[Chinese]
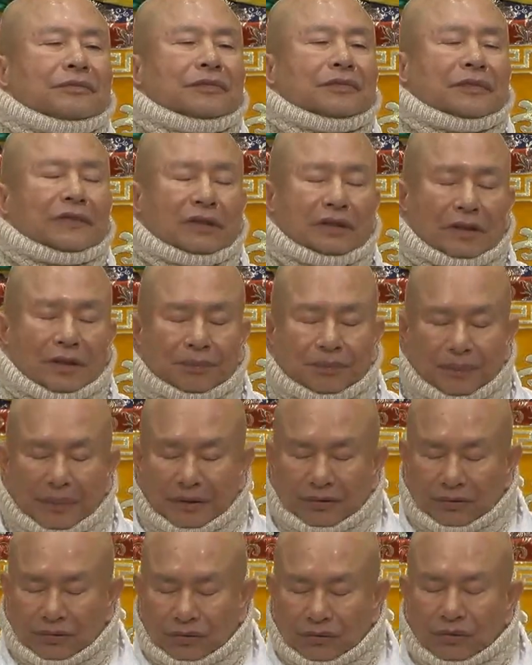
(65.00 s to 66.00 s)
你的
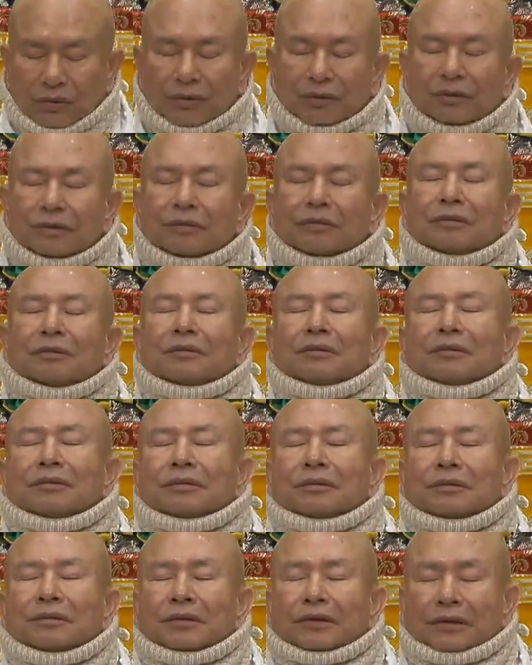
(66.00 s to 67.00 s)
本尊、
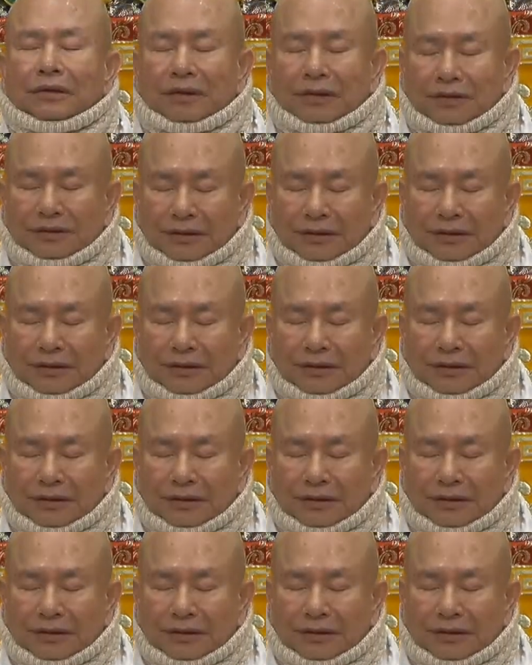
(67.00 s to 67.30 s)
你的